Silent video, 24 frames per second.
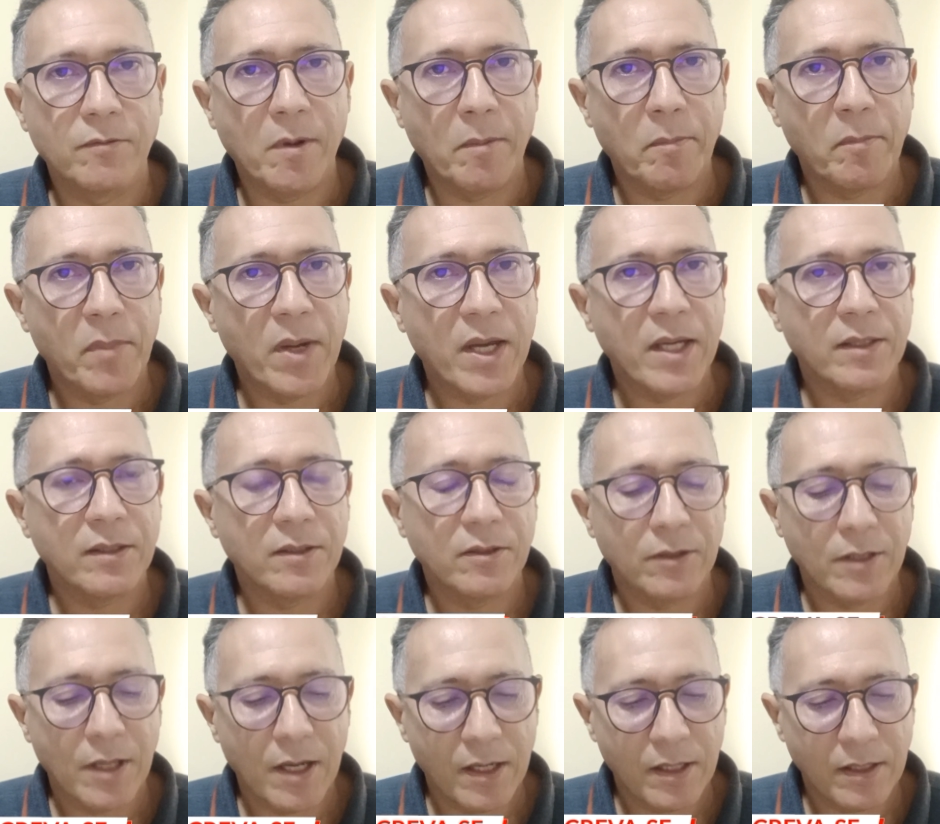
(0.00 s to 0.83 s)
Uma parte
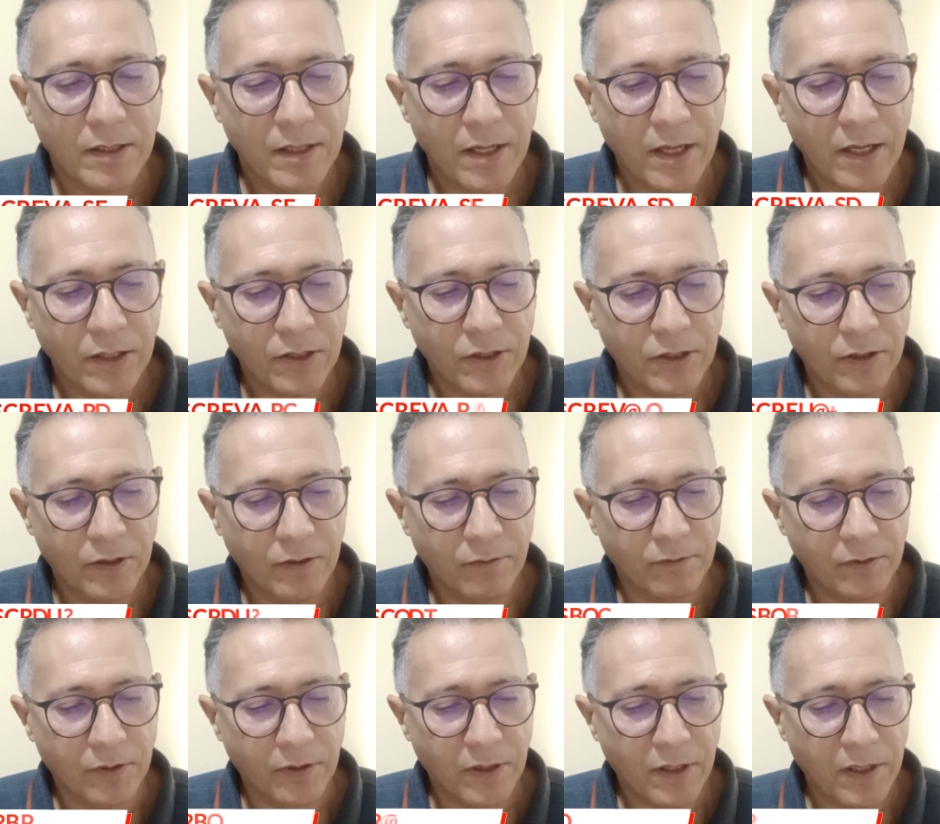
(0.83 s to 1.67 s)
está
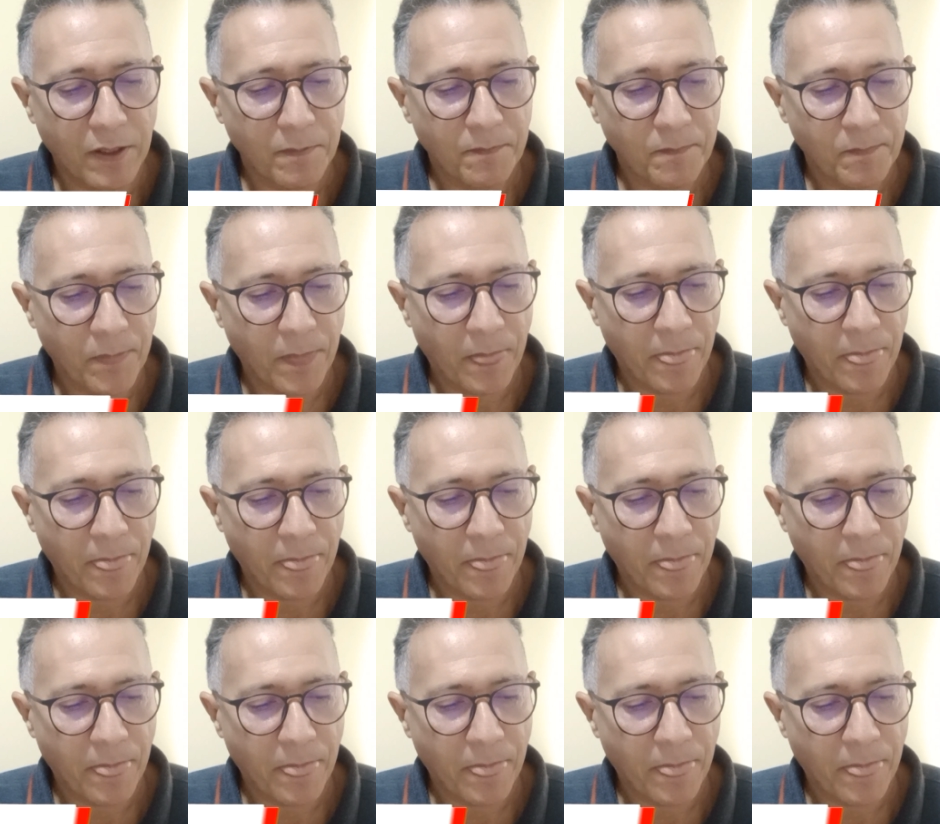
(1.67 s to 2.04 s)
ilegível. Né?